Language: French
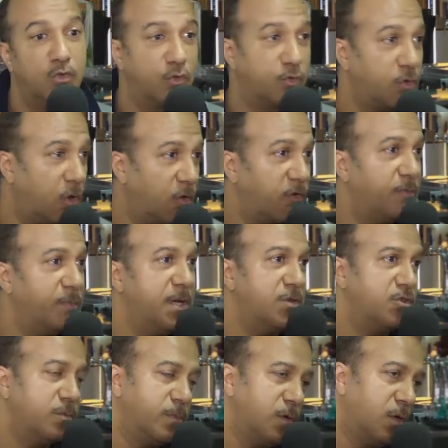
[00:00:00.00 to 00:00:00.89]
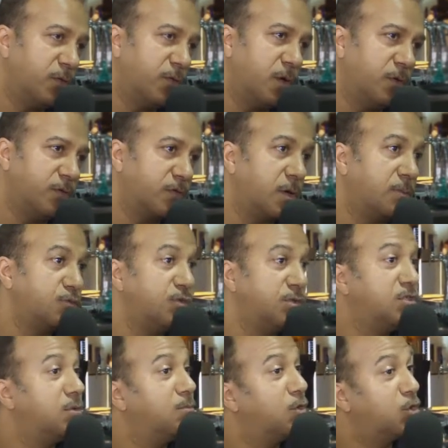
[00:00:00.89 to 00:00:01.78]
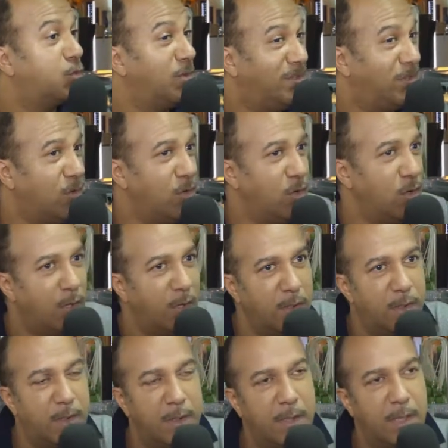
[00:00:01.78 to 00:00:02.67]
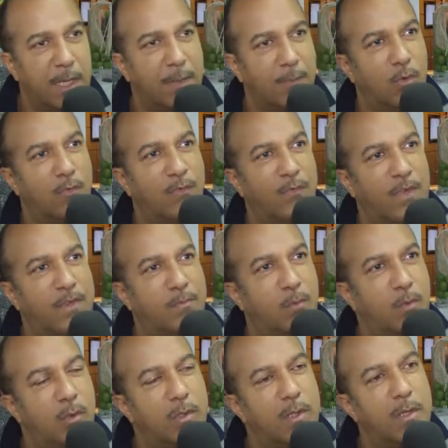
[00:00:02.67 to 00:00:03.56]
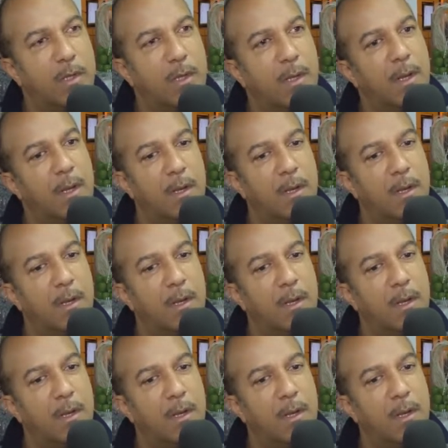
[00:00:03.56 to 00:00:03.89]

je transmets, je mets en transe, comme je dis sur mon Twitter et mon Facebook.